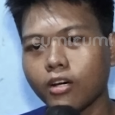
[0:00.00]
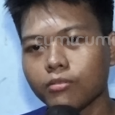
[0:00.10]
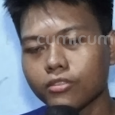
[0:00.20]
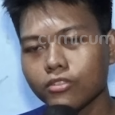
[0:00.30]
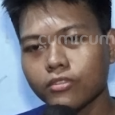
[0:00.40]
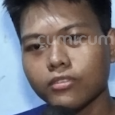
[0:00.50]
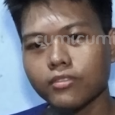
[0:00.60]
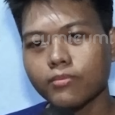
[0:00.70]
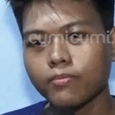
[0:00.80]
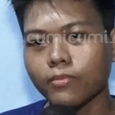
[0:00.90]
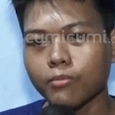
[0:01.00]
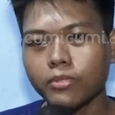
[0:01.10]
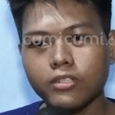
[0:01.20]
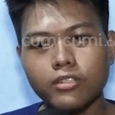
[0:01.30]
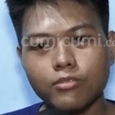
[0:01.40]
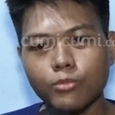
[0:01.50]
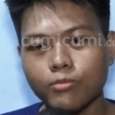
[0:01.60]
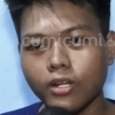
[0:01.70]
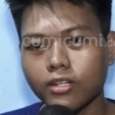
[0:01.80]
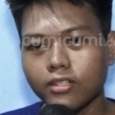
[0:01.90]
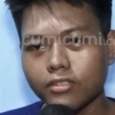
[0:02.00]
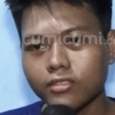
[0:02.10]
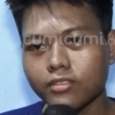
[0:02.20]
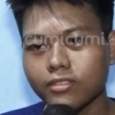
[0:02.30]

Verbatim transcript: habis itu mampir ke rumah makan,